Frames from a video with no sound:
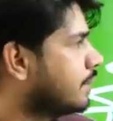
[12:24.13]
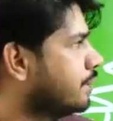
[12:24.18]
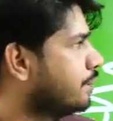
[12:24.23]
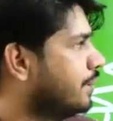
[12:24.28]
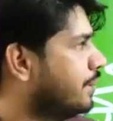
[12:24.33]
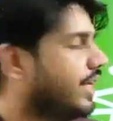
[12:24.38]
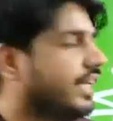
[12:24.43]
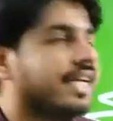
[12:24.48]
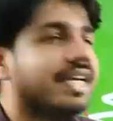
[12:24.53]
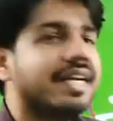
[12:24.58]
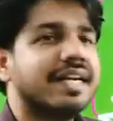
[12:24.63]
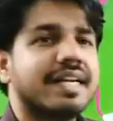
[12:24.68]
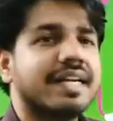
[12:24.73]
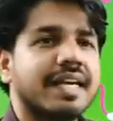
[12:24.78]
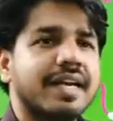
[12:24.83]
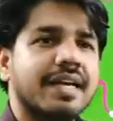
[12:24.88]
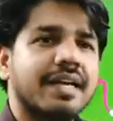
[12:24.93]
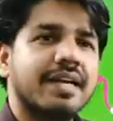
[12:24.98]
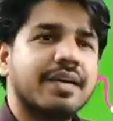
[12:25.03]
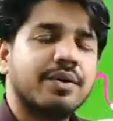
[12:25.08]
पीड़ी गठ
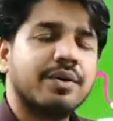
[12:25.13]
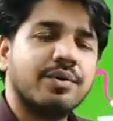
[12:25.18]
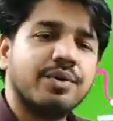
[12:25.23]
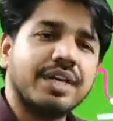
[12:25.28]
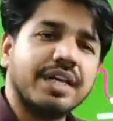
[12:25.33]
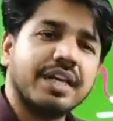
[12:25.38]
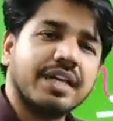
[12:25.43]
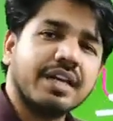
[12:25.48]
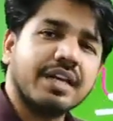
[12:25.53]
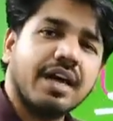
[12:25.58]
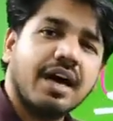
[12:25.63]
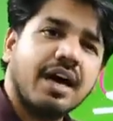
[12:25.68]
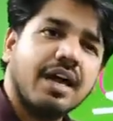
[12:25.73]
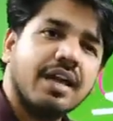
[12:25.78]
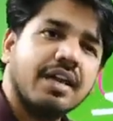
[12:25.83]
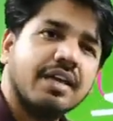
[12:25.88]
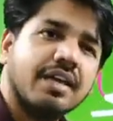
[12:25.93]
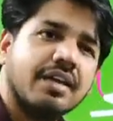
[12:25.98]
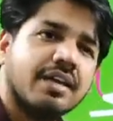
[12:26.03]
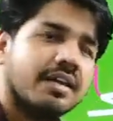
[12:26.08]
है और एक
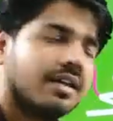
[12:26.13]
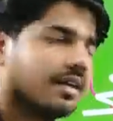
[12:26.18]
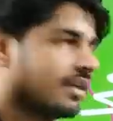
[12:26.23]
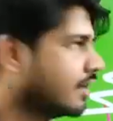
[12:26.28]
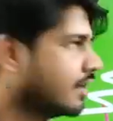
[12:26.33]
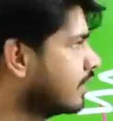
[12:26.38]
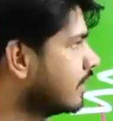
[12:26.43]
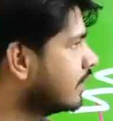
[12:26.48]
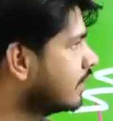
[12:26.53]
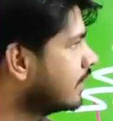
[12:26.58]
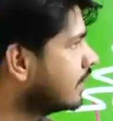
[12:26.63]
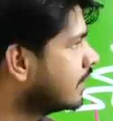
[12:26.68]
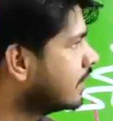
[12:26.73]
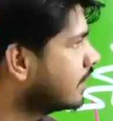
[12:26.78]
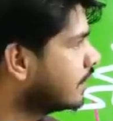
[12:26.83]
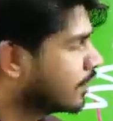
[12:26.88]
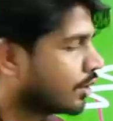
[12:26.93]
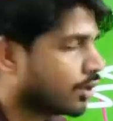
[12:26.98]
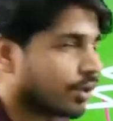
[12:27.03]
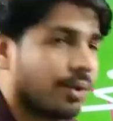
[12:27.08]
लाल
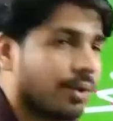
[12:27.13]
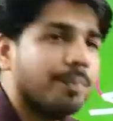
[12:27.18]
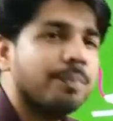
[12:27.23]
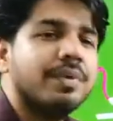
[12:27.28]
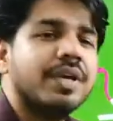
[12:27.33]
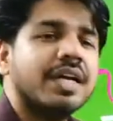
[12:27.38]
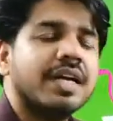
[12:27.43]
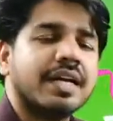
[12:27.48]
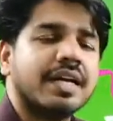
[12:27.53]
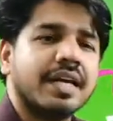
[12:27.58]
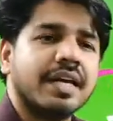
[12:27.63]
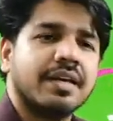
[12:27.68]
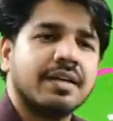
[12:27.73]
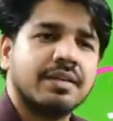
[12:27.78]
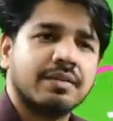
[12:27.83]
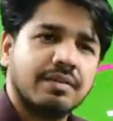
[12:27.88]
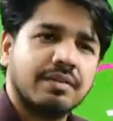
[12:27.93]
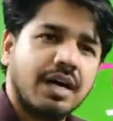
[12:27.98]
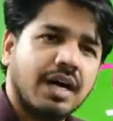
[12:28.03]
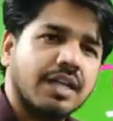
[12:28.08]
लोमी गठ है
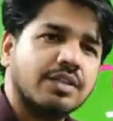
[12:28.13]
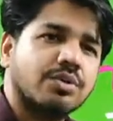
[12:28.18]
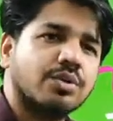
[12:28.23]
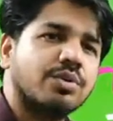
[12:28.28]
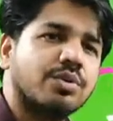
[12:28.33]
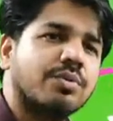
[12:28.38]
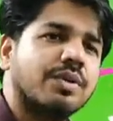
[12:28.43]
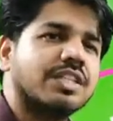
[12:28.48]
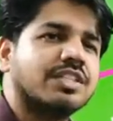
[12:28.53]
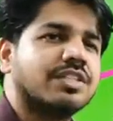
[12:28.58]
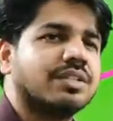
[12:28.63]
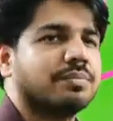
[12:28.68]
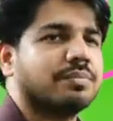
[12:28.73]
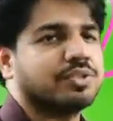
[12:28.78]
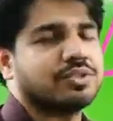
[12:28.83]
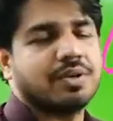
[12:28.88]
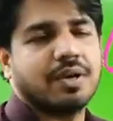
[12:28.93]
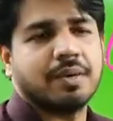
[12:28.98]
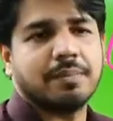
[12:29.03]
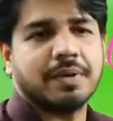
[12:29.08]
आ दोनों
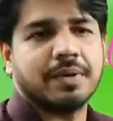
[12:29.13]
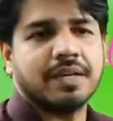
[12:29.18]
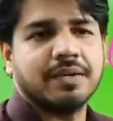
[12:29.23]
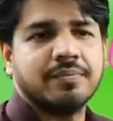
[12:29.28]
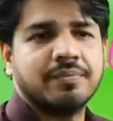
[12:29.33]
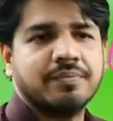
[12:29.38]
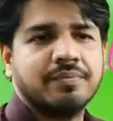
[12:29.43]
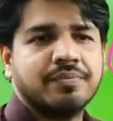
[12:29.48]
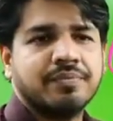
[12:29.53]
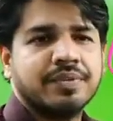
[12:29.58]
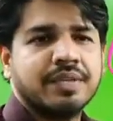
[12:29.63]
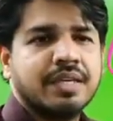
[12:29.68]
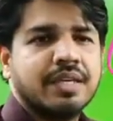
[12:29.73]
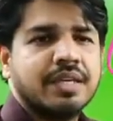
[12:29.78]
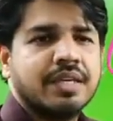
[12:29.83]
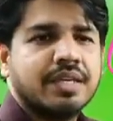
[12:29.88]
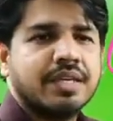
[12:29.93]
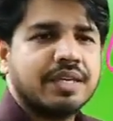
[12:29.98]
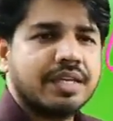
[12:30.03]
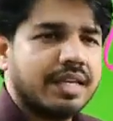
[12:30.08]
समझना अपन
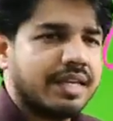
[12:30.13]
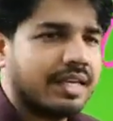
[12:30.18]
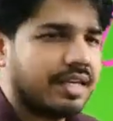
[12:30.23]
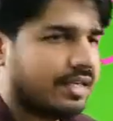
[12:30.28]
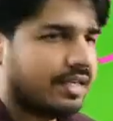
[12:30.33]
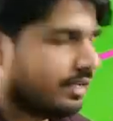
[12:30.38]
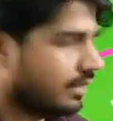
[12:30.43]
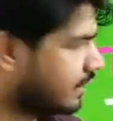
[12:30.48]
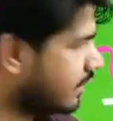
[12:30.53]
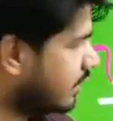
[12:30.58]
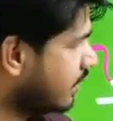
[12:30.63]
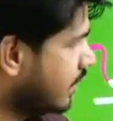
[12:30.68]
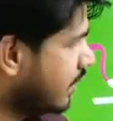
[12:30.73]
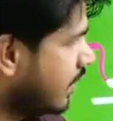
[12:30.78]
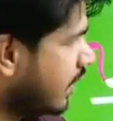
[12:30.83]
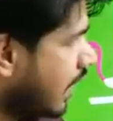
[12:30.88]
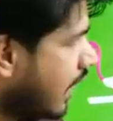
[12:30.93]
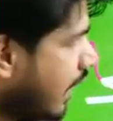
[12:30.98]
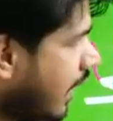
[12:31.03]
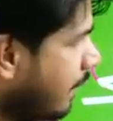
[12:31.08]
यानी
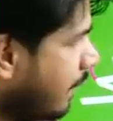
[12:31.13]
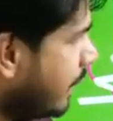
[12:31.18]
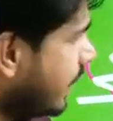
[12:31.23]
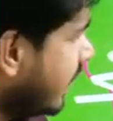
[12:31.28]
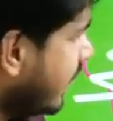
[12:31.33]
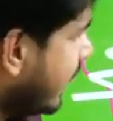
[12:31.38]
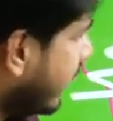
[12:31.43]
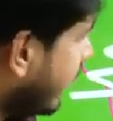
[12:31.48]
अब की